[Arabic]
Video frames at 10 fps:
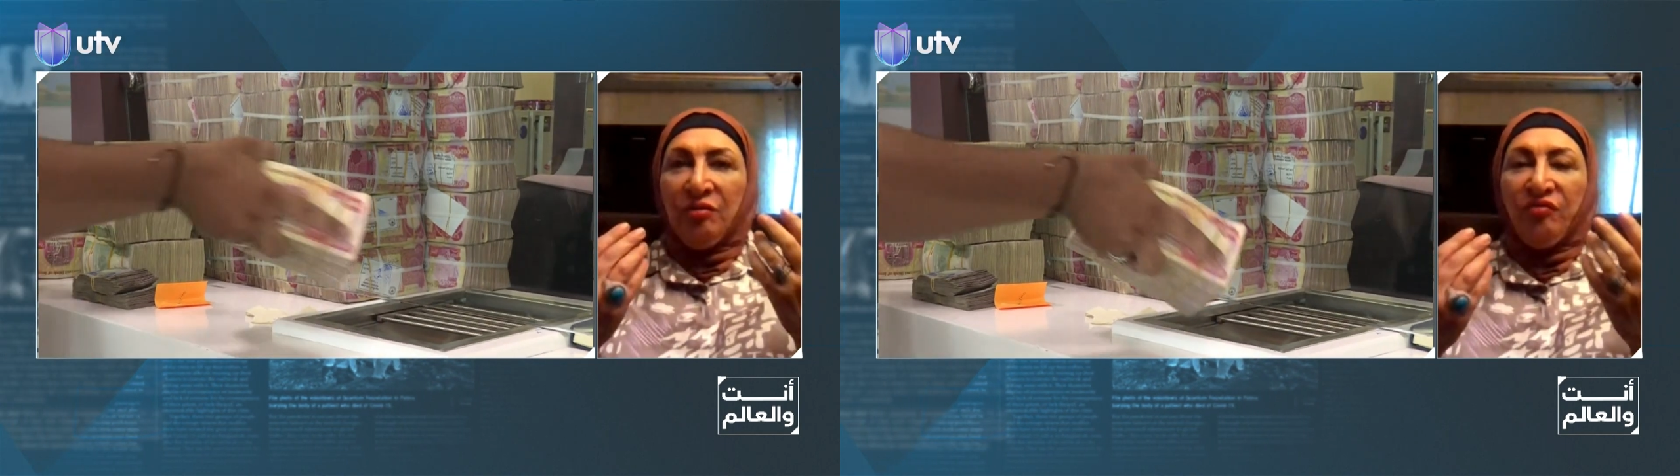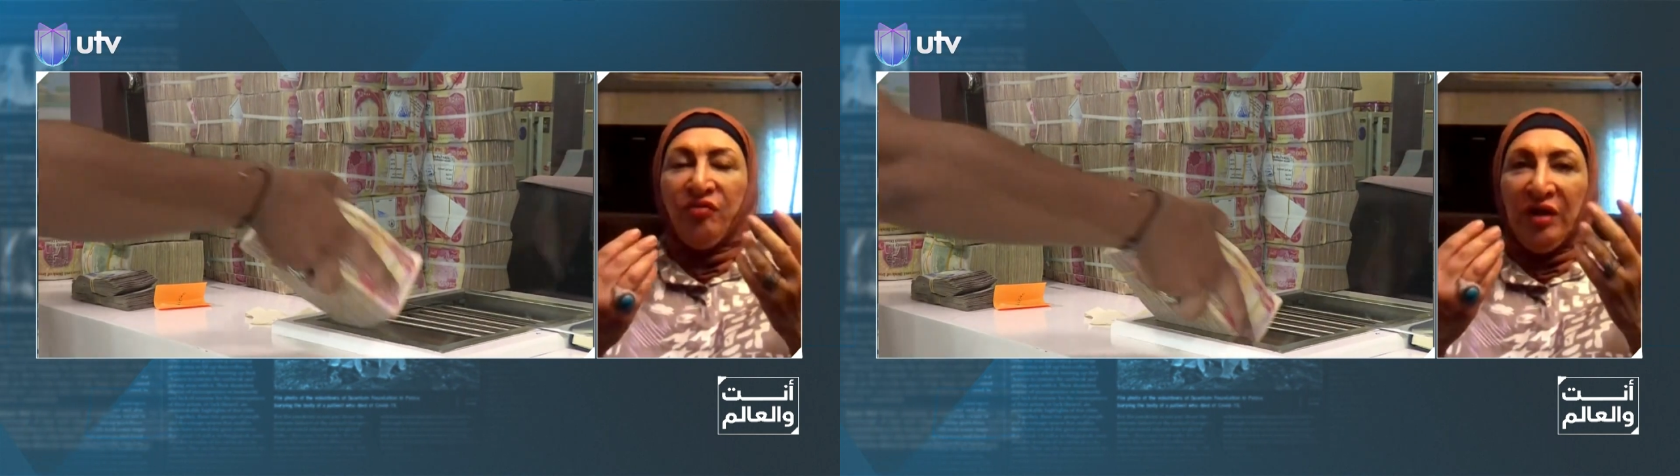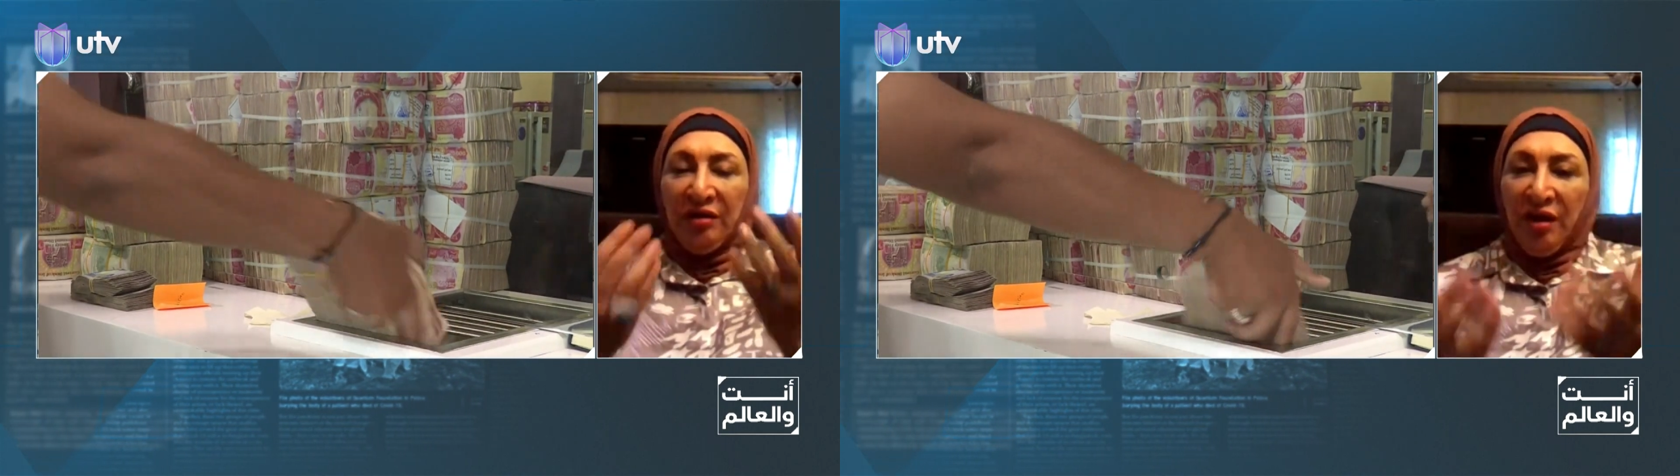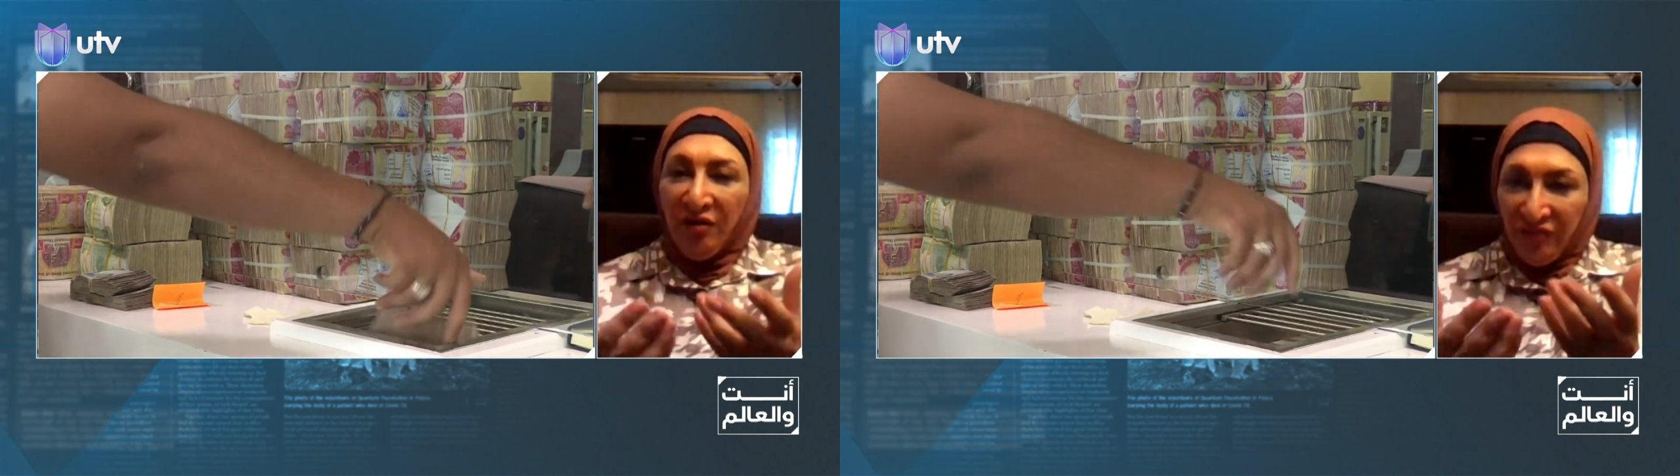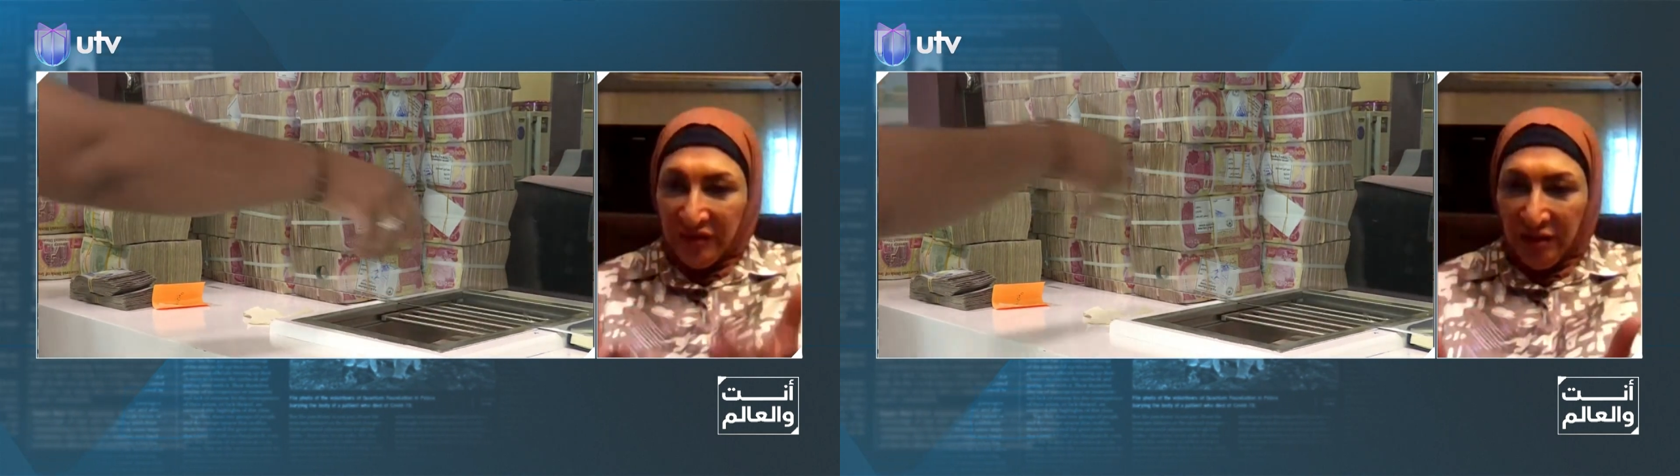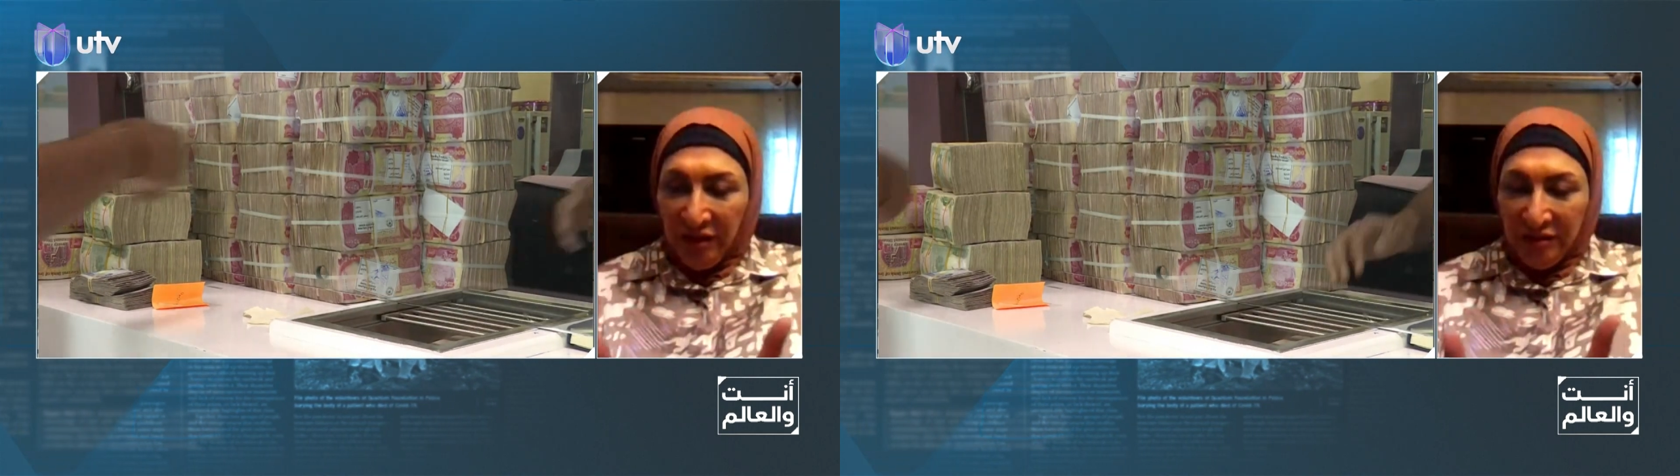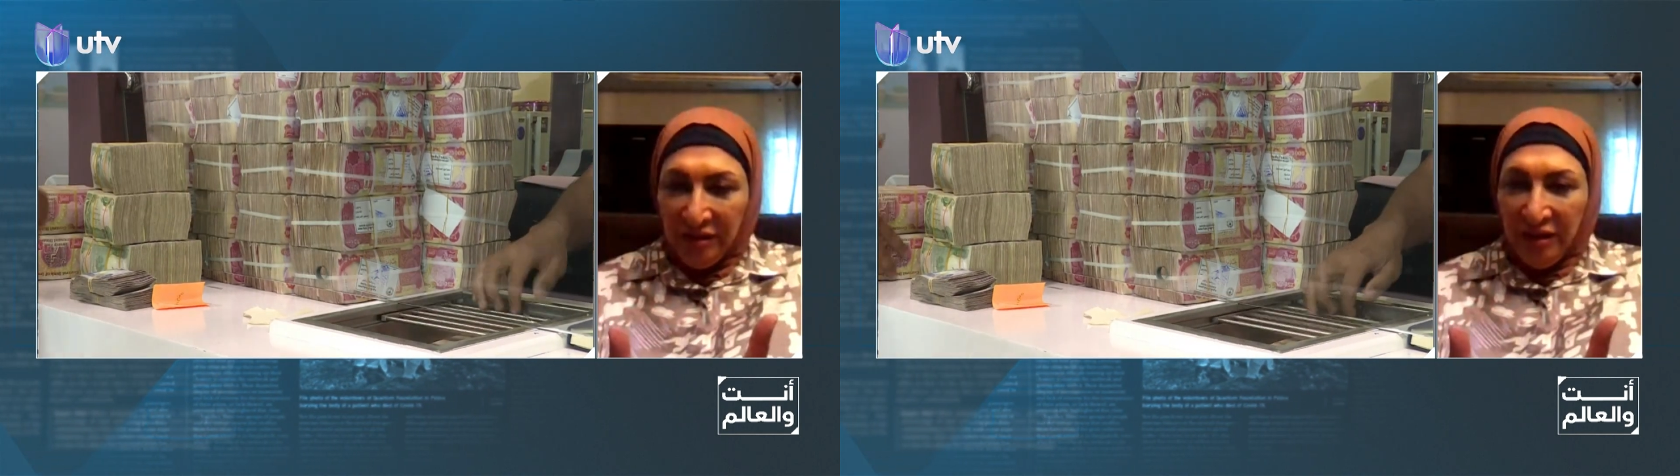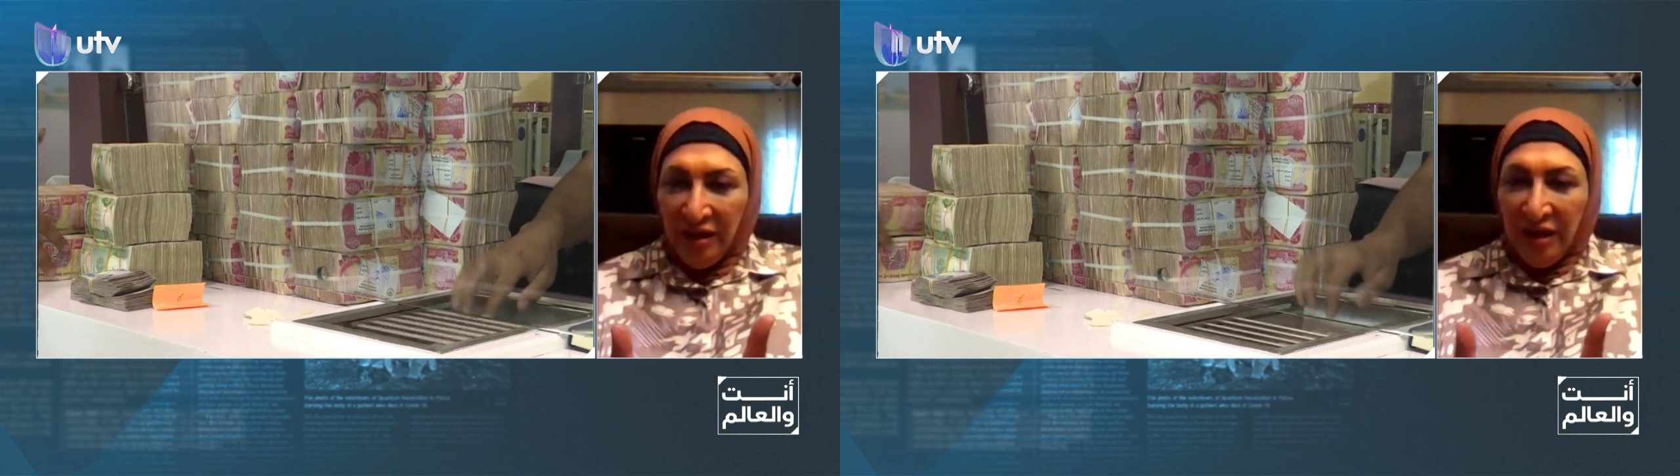انه في عراق فيدرالي